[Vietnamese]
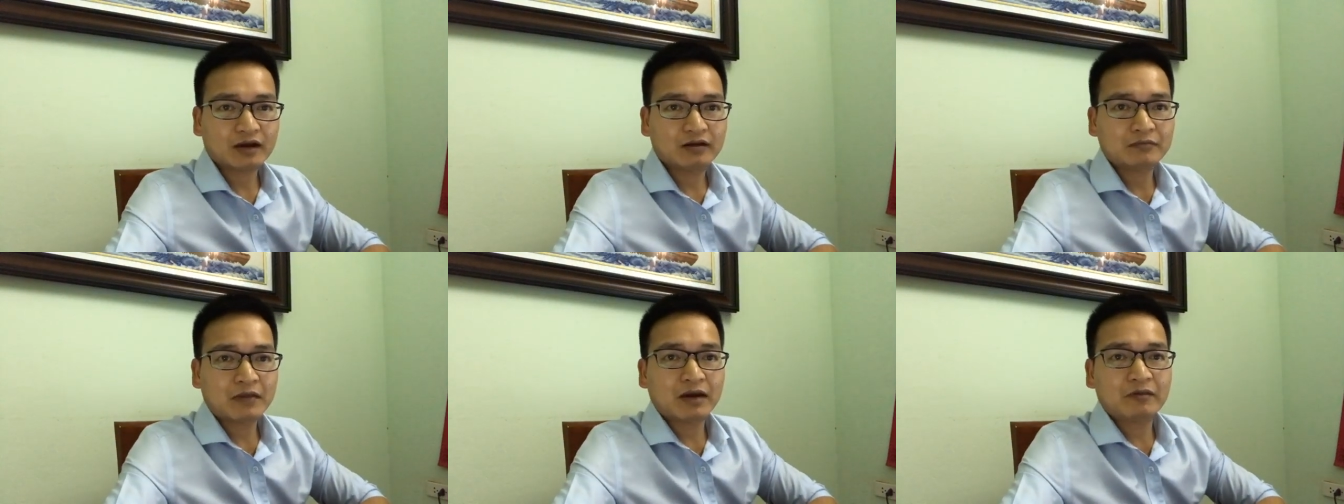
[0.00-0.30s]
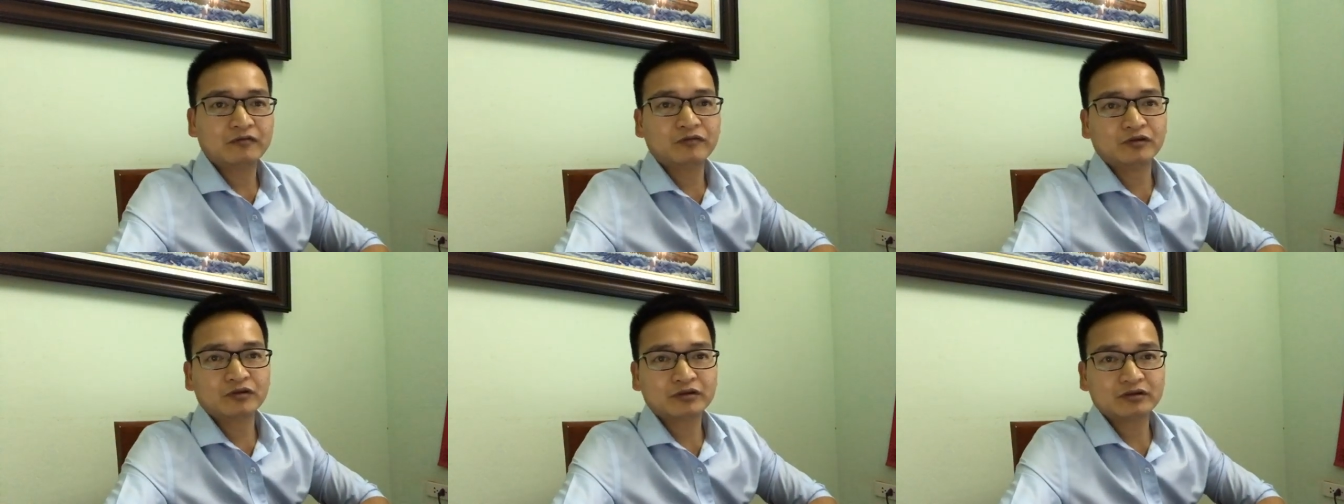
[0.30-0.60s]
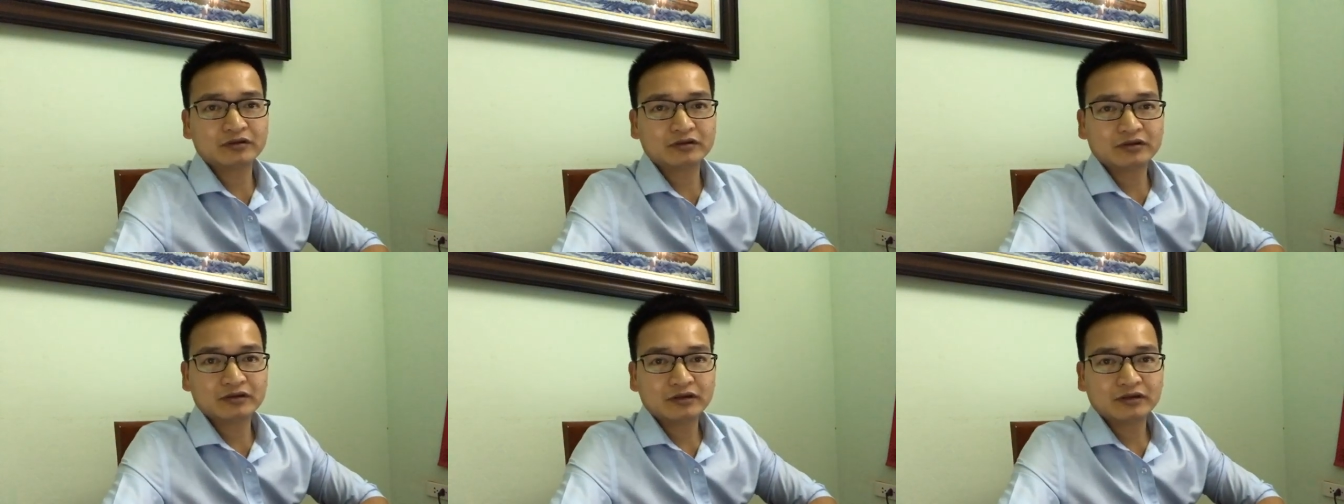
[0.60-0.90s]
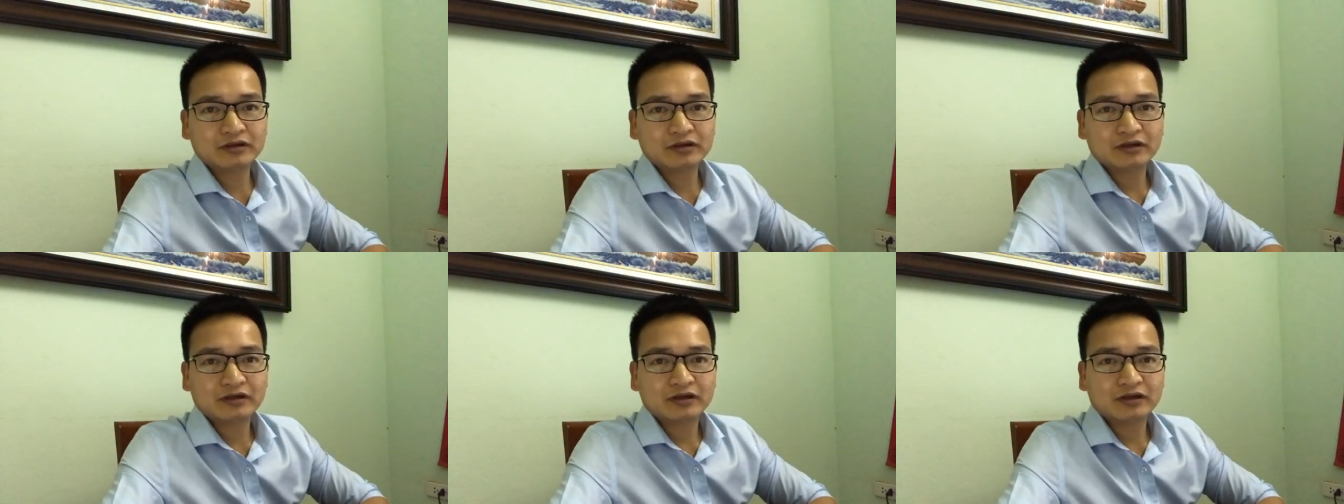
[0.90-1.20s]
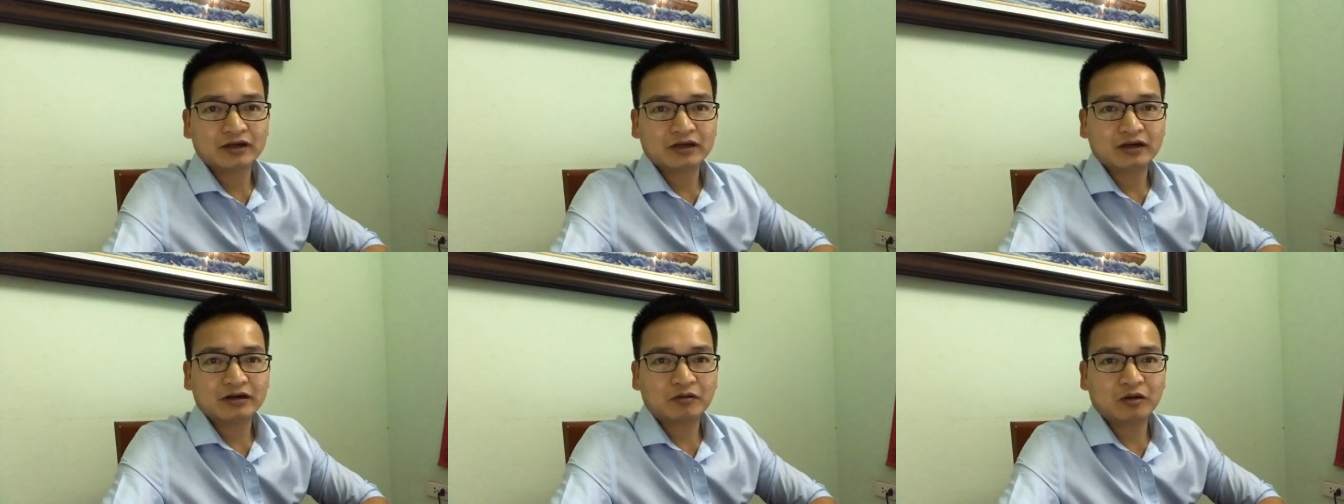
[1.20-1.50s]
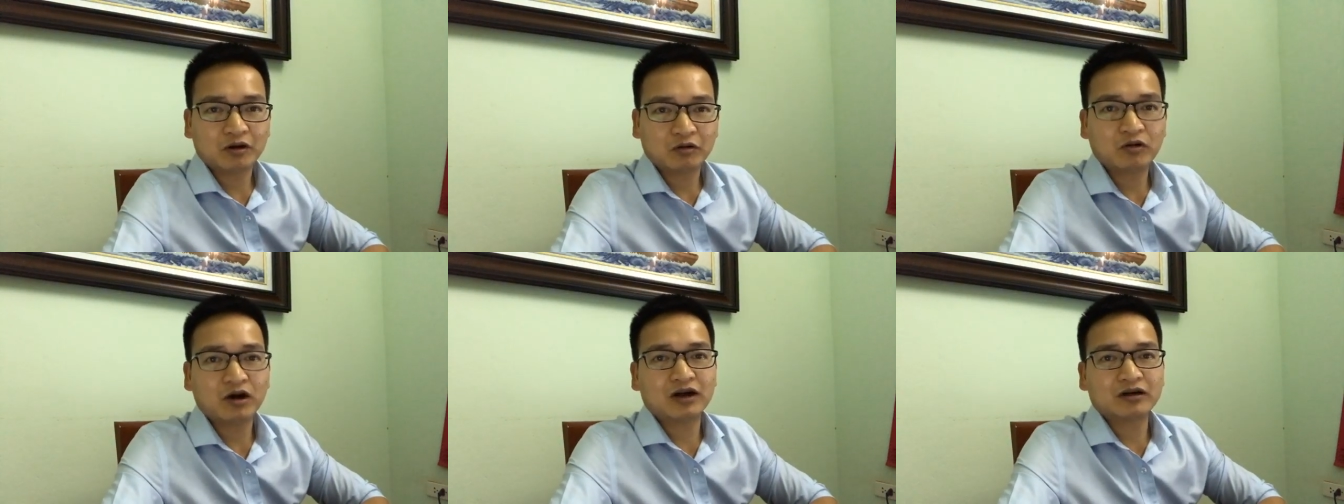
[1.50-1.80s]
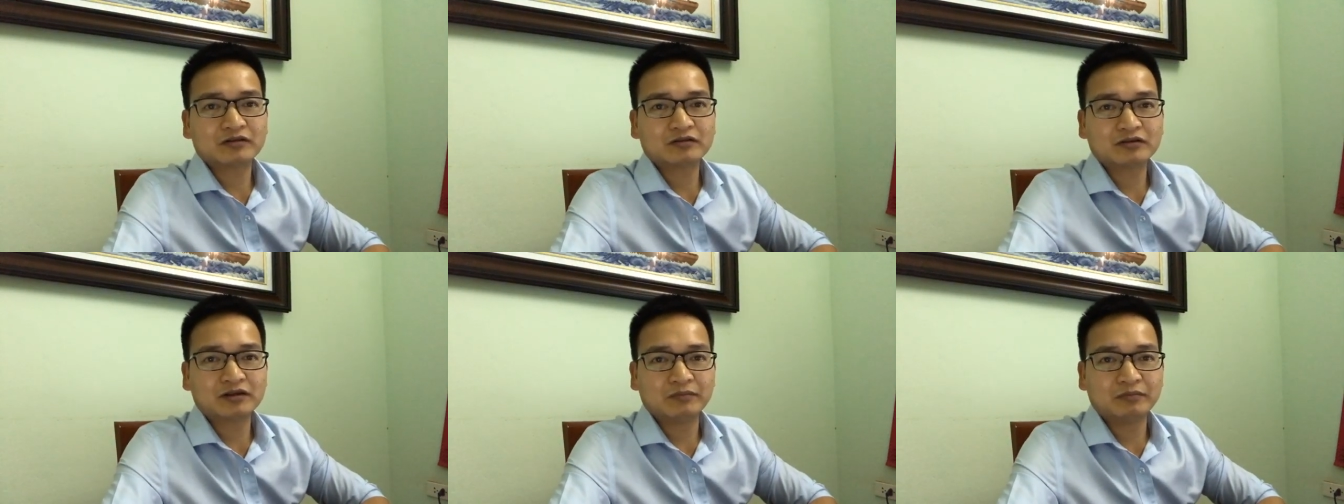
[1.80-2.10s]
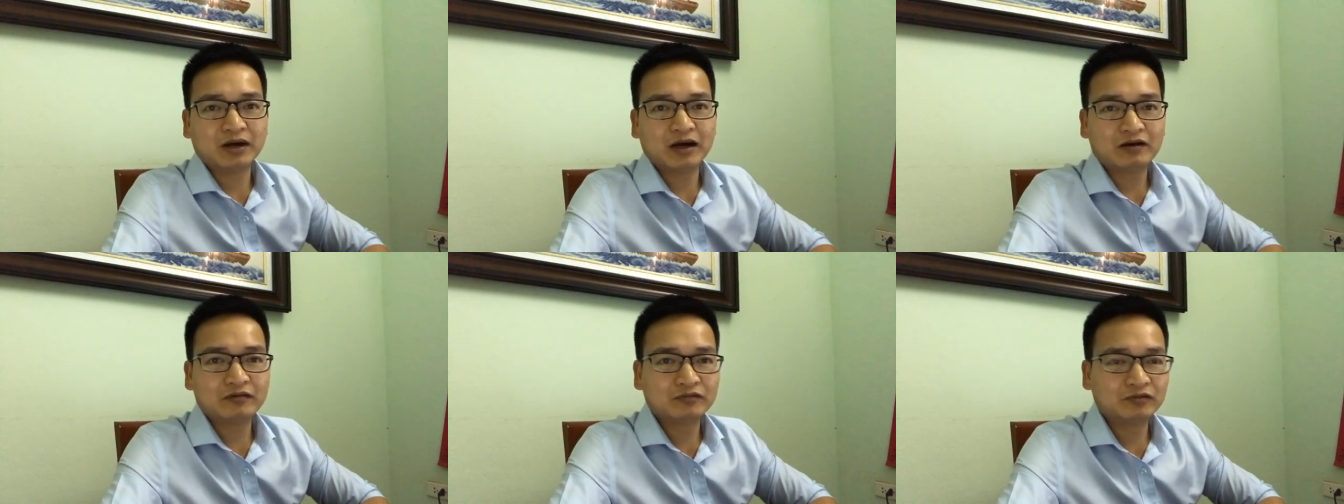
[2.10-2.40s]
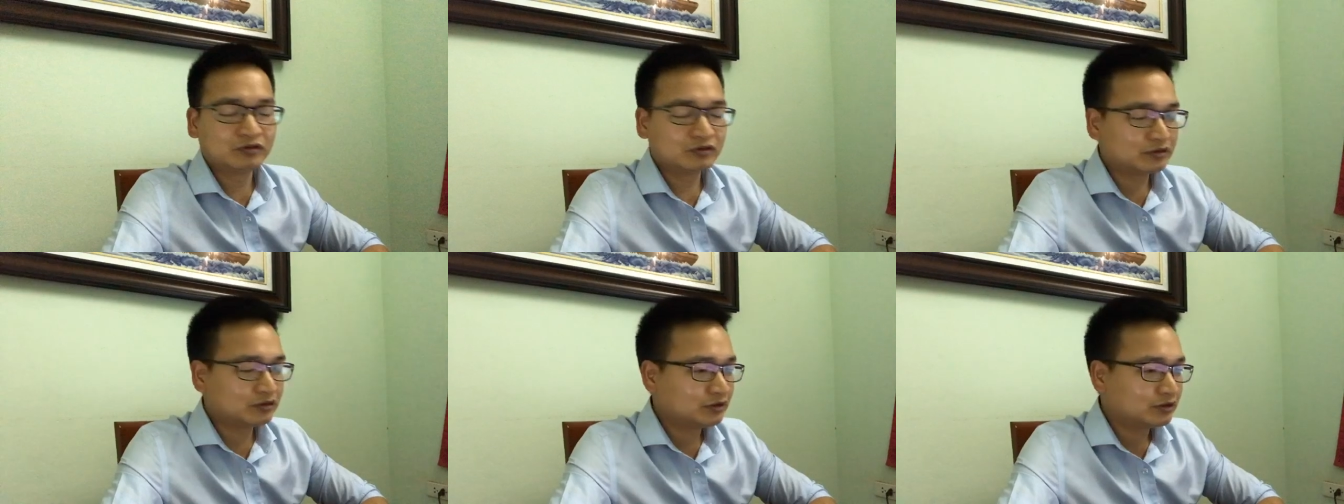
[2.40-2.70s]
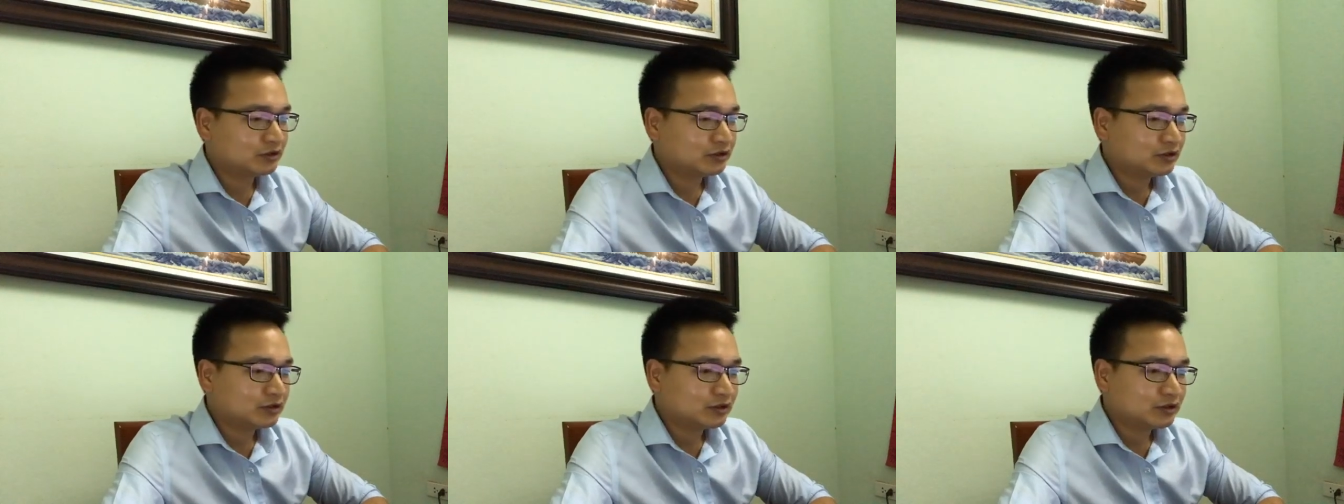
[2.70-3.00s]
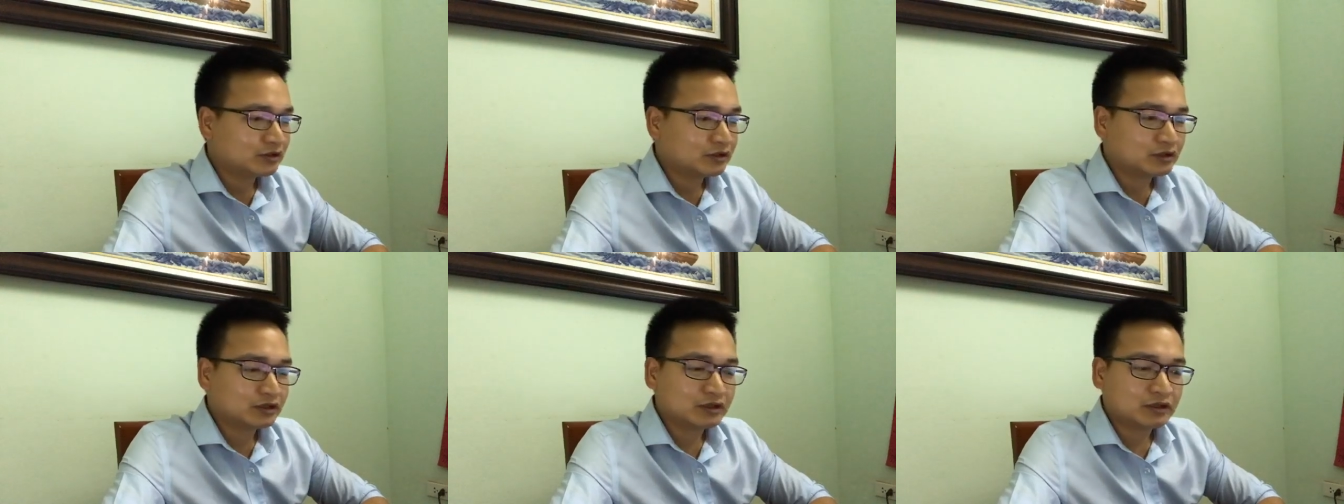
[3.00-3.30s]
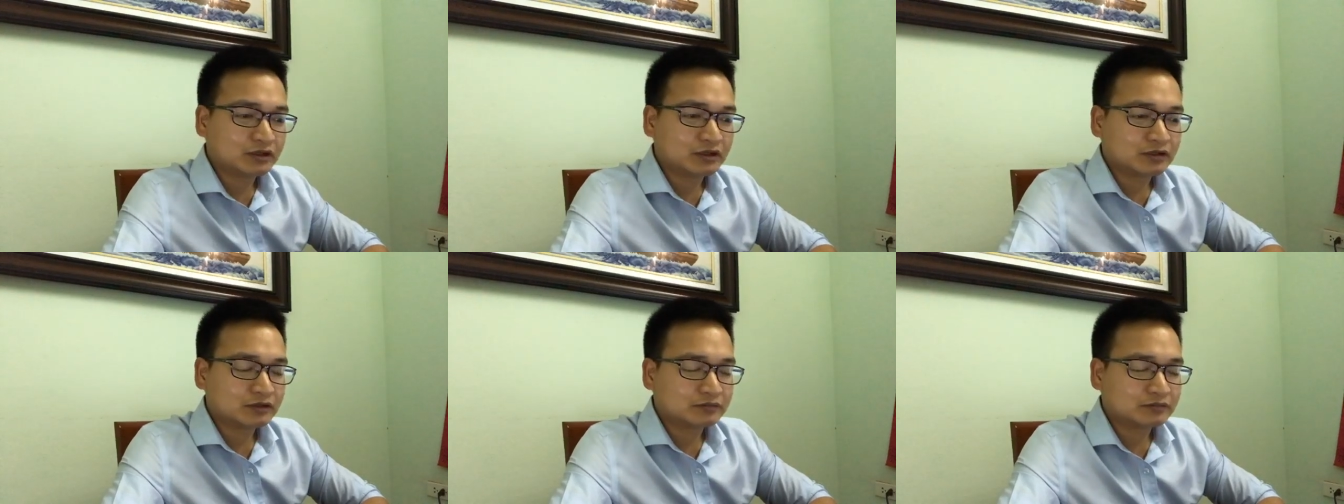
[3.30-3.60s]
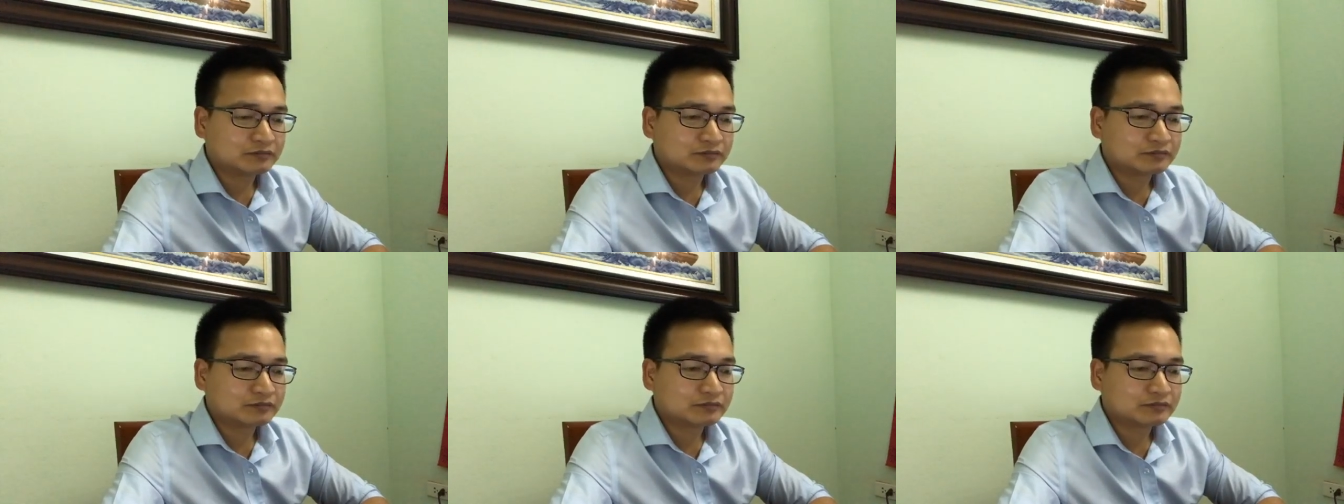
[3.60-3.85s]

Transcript: 30 phút, à, khoảng khoảng tầm 30 phút. À,